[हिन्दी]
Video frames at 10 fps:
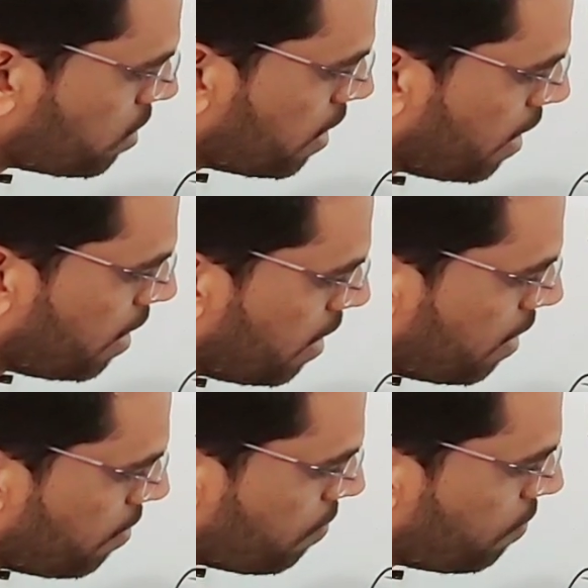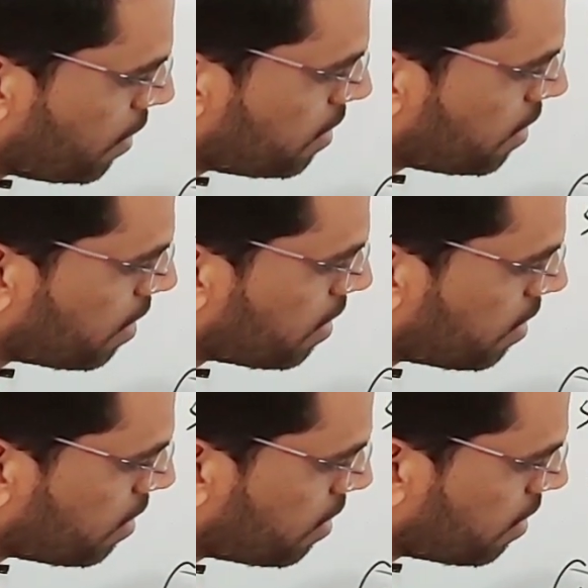से हैं फिशर
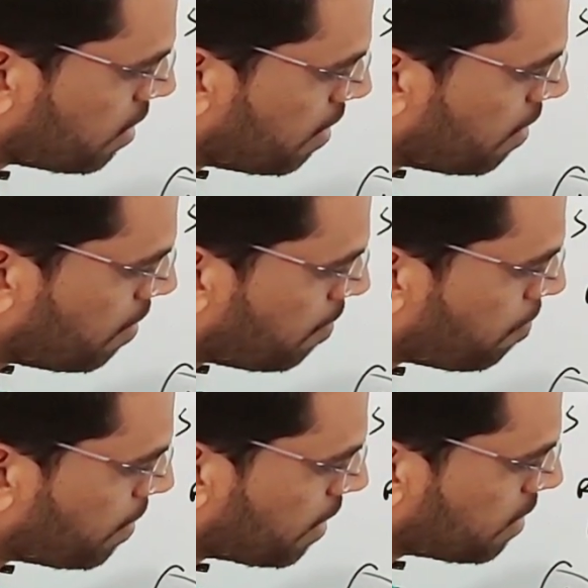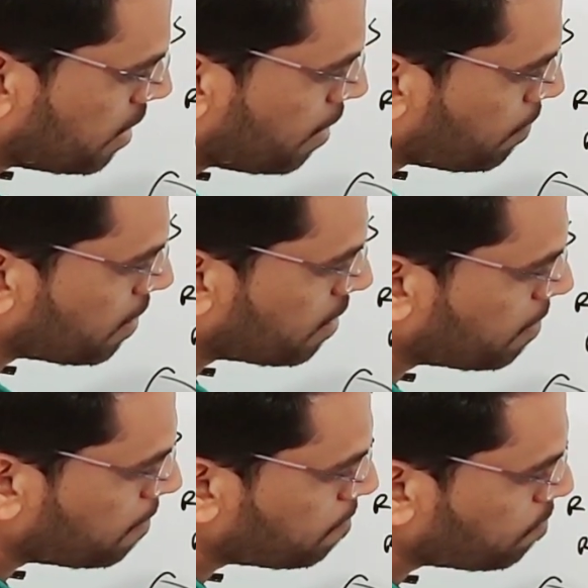प्रक्षेप
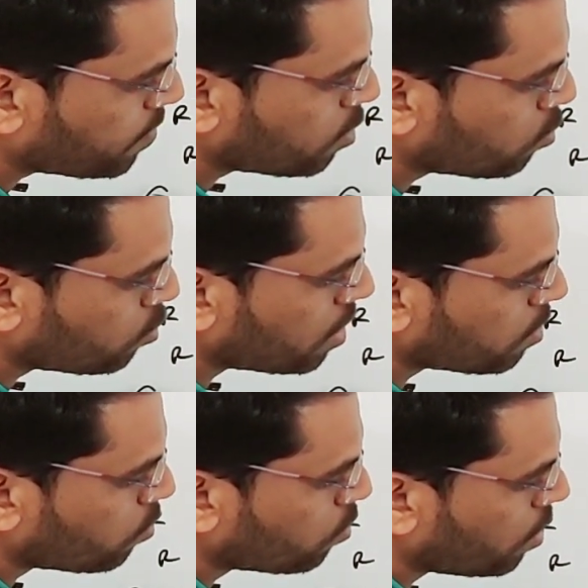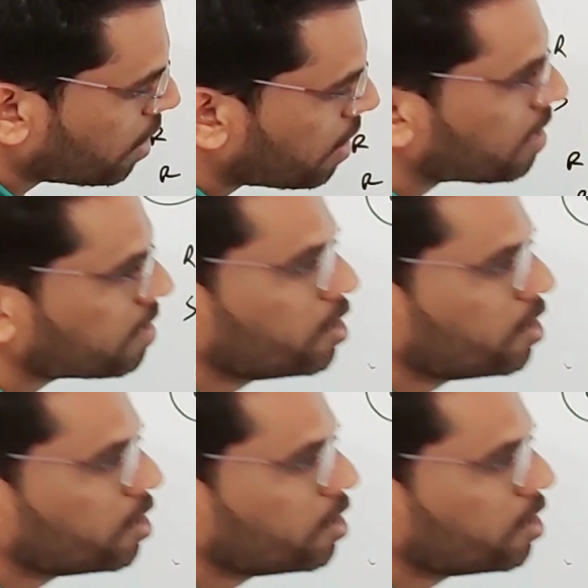सूत्र दोनों अलग अलग